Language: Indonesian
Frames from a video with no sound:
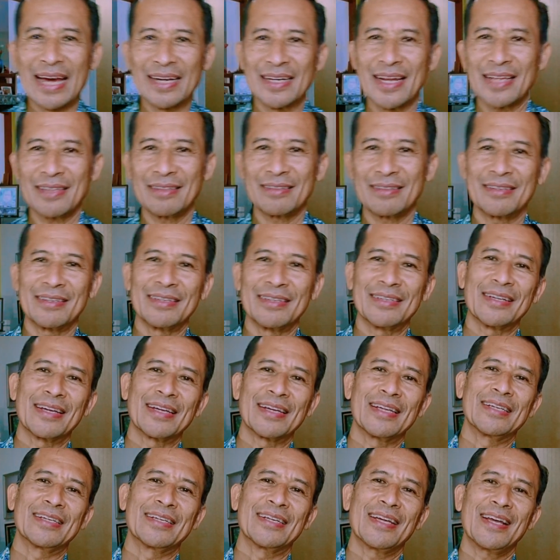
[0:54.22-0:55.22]
darat
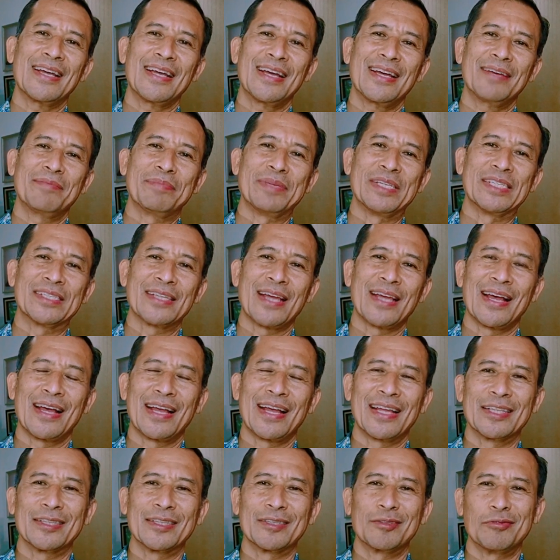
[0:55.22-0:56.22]
kira-kira
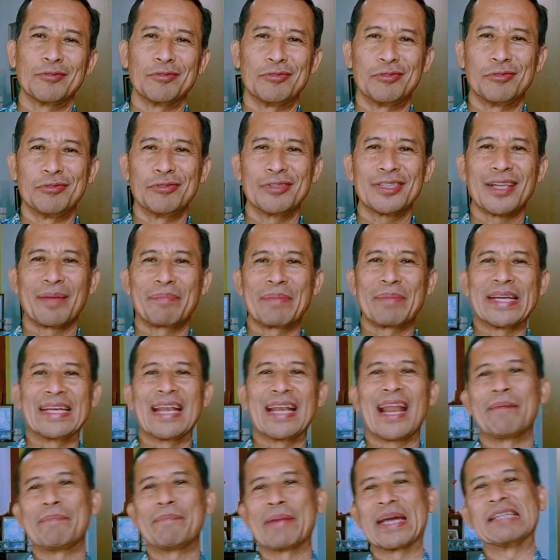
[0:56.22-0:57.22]
bisa 7 sampai
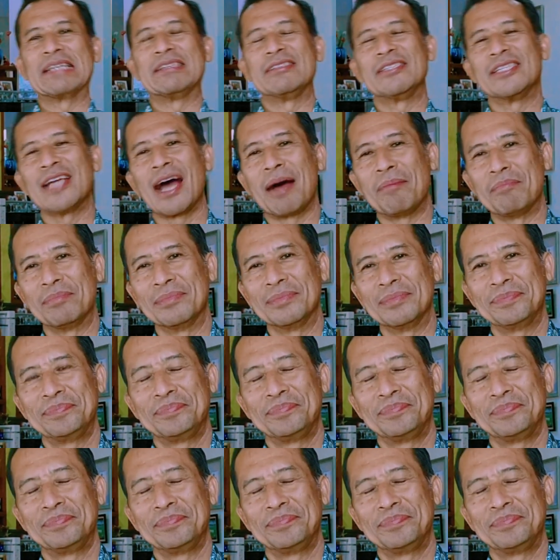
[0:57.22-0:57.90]
8 jam.